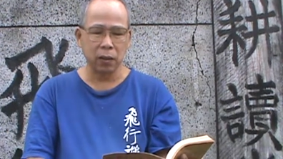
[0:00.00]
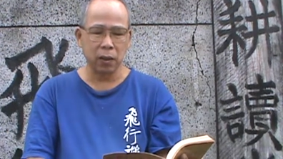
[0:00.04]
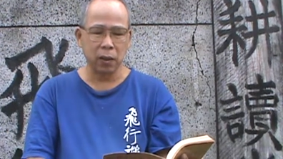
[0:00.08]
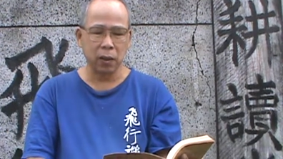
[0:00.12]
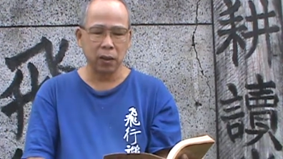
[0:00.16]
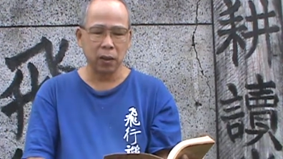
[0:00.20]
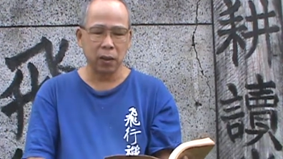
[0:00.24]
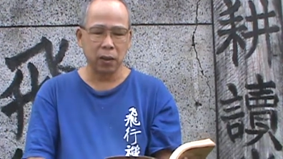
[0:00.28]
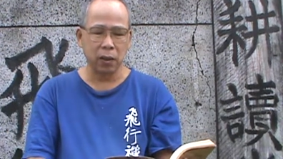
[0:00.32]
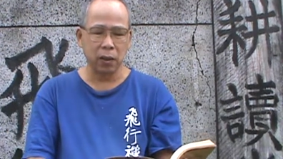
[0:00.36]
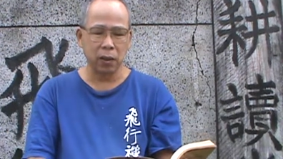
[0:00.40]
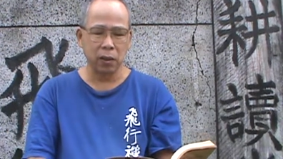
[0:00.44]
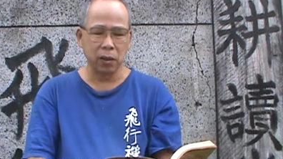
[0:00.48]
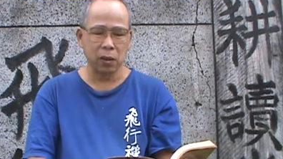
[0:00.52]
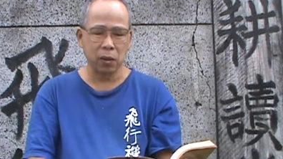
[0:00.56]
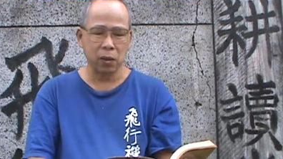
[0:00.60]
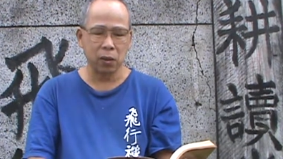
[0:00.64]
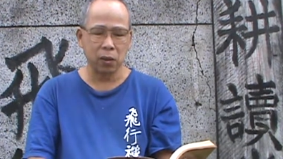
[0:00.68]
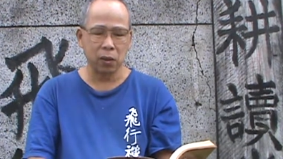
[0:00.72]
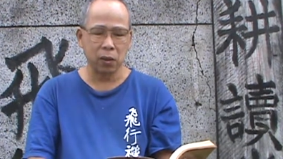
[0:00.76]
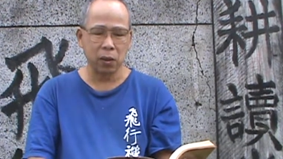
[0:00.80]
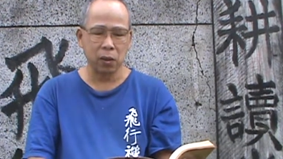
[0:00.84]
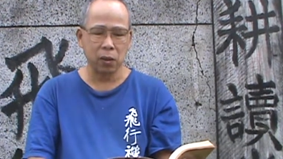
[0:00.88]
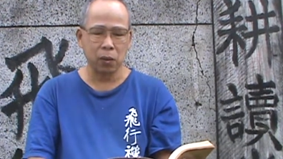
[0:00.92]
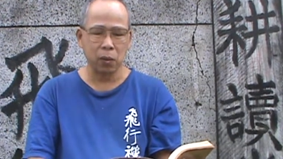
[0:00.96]
稻草人
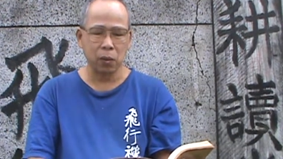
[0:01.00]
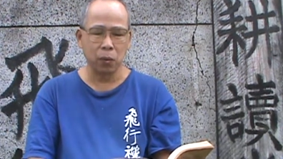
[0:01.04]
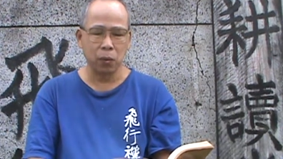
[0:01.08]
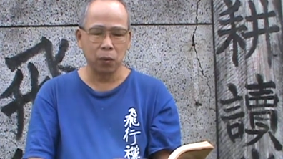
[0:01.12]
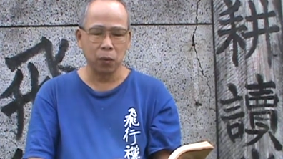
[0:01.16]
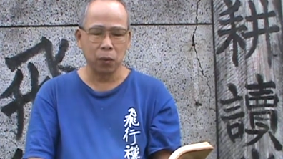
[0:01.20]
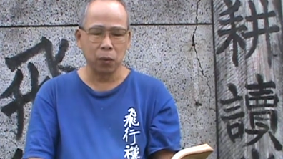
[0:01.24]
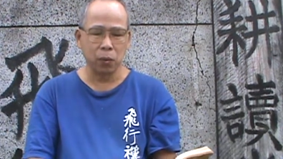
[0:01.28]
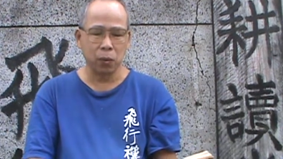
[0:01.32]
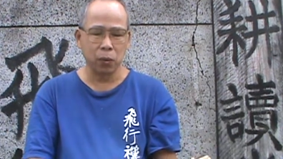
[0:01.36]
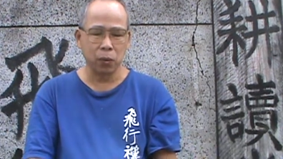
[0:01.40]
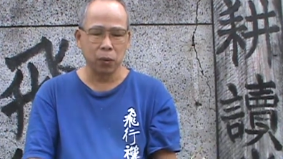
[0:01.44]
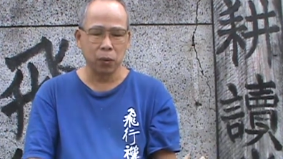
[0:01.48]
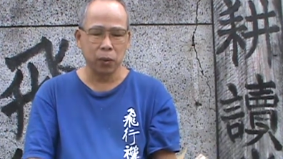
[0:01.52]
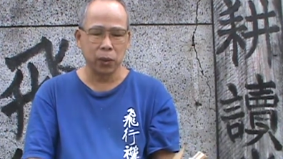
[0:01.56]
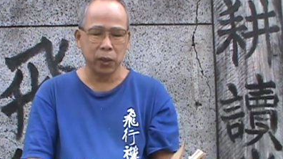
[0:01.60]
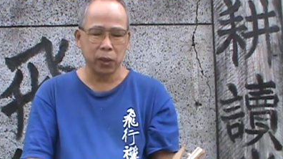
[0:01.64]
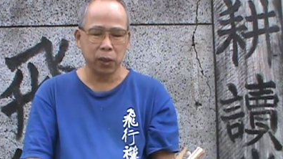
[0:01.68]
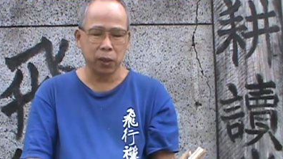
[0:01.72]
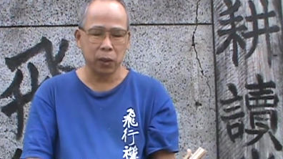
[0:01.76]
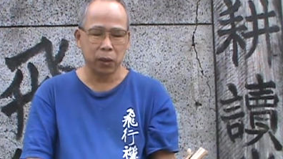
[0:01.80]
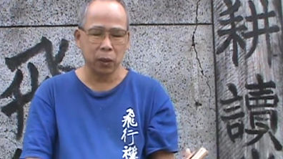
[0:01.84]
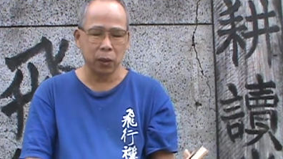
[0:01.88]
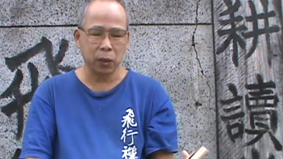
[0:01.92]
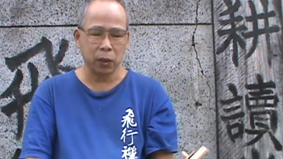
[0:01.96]
手记》，《落哭
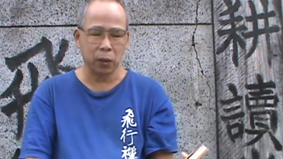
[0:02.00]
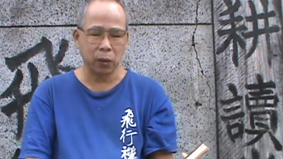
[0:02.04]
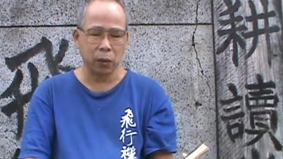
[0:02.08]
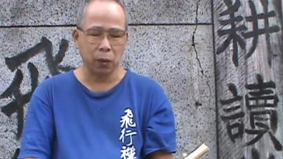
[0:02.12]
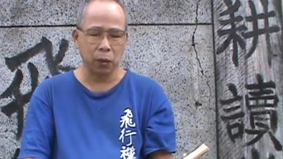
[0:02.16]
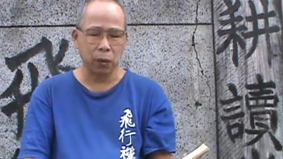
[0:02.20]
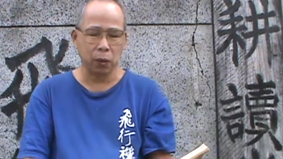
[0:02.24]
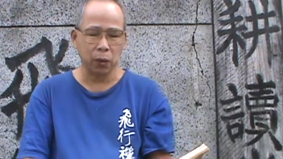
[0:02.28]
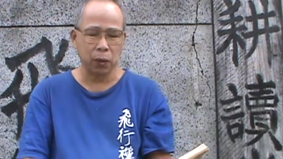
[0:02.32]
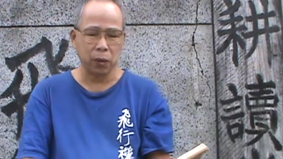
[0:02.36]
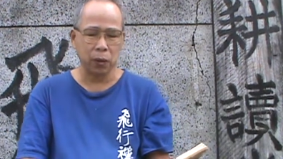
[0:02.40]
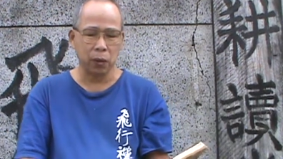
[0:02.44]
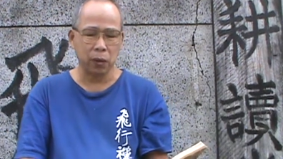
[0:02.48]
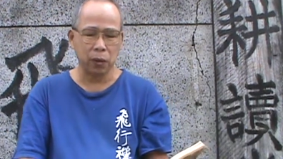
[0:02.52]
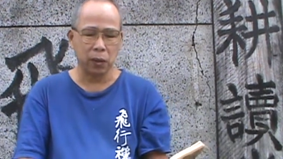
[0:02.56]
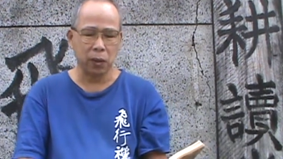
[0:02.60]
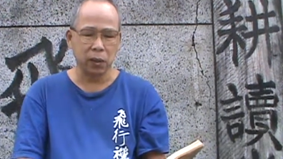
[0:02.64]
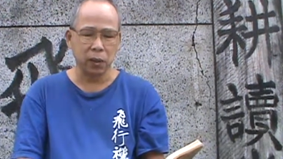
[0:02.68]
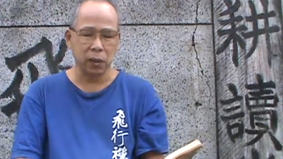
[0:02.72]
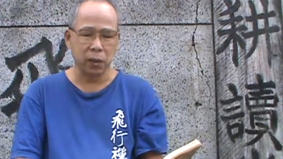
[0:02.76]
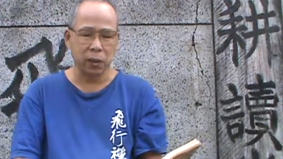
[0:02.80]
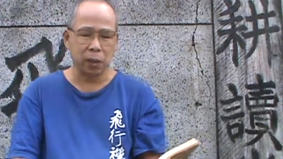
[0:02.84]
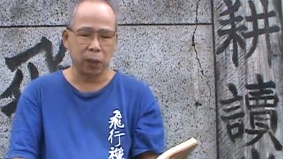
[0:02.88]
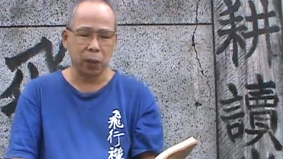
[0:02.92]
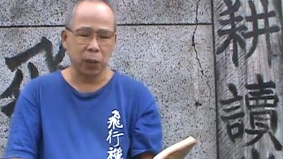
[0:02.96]
泣的骆驼》，《温柔的
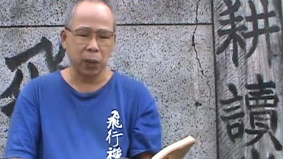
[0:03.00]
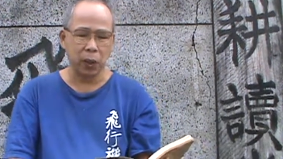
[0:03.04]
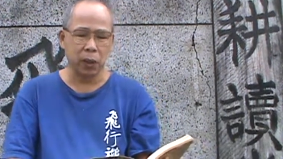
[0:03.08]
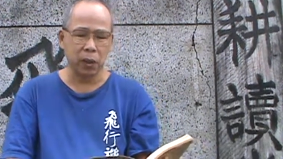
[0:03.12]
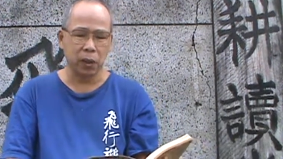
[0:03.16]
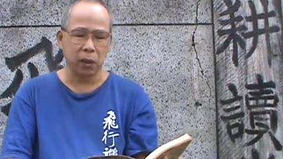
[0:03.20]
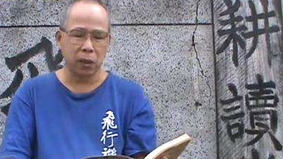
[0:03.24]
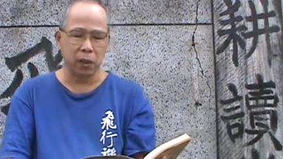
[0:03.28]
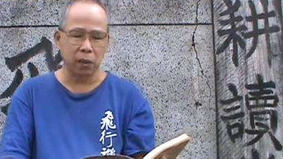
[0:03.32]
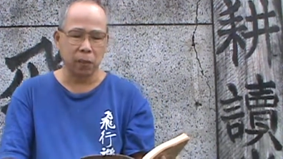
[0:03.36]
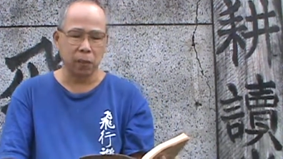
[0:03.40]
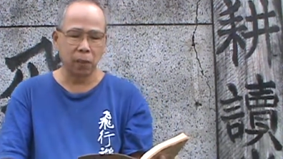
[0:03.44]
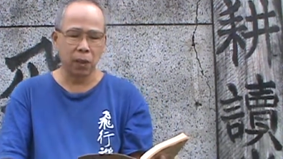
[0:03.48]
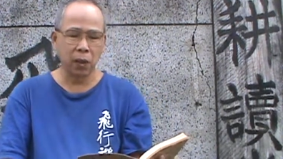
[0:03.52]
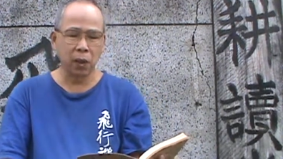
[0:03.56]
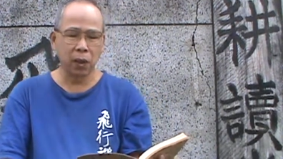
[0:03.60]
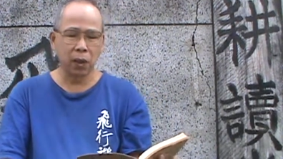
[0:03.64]
夜》，背影。